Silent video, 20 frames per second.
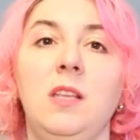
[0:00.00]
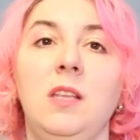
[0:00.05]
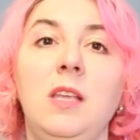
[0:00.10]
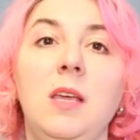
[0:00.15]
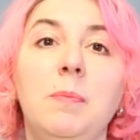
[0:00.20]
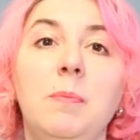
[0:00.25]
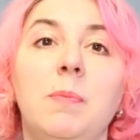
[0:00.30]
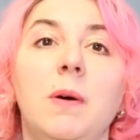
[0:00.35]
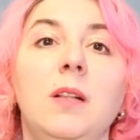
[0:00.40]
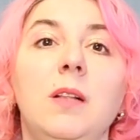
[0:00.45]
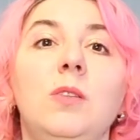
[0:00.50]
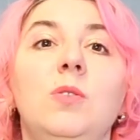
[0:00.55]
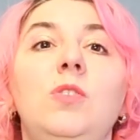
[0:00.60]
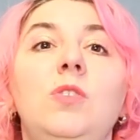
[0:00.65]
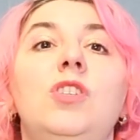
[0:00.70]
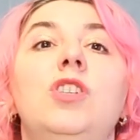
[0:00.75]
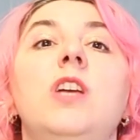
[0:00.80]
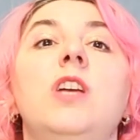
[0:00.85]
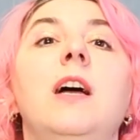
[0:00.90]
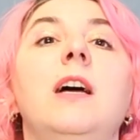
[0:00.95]
Не
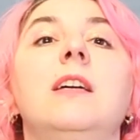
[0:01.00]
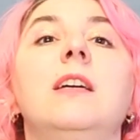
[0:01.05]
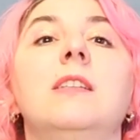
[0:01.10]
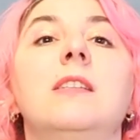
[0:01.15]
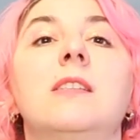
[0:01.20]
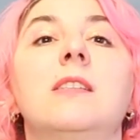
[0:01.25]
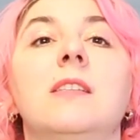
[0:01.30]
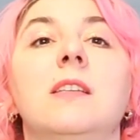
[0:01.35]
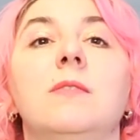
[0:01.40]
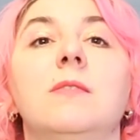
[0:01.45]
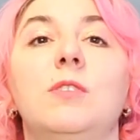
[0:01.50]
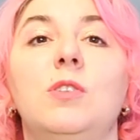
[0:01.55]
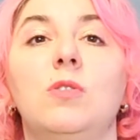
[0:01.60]
получается.